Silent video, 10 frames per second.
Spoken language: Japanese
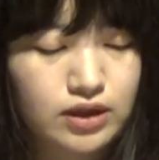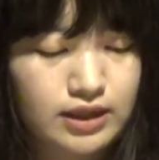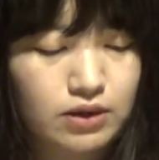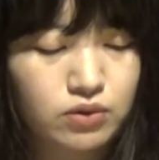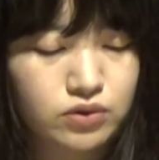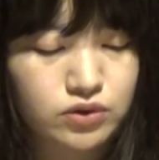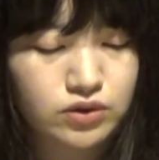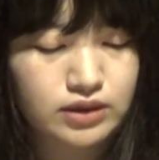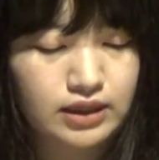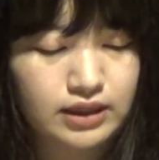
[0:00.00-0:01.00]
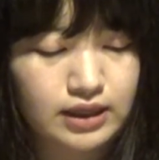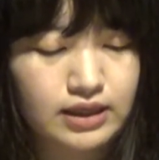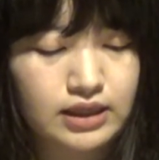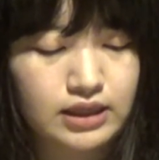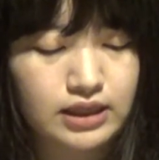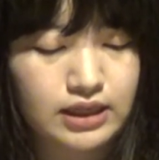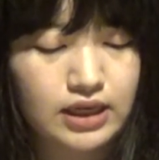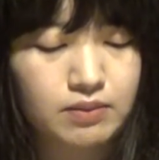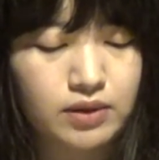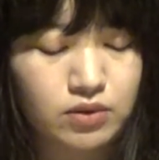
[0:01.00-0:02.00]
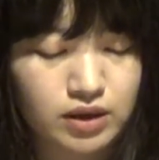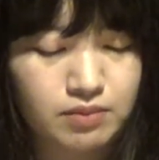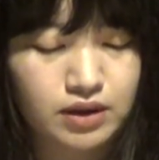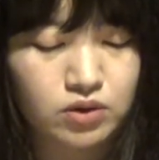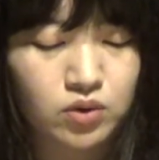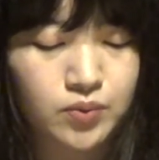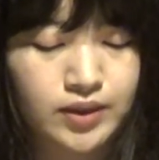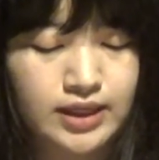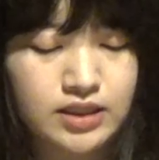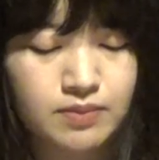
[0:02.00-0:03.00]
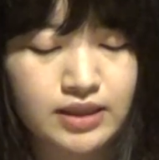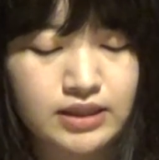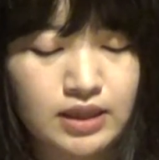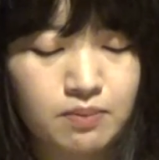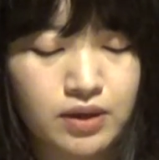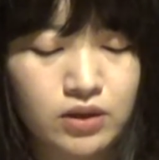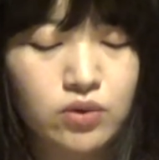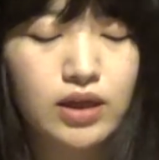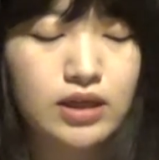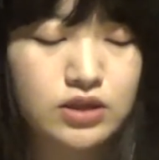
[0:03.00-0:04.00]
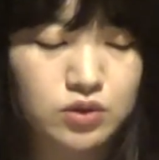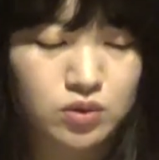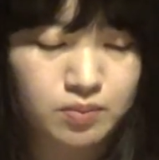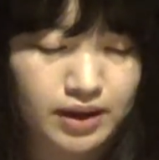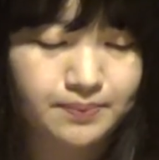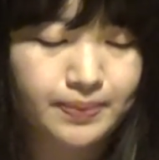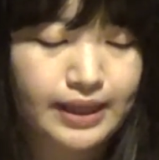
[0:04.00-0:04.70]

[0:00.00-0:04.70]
で放送された人気テレビドラマ「コンフィデンスマン JP」の劇場版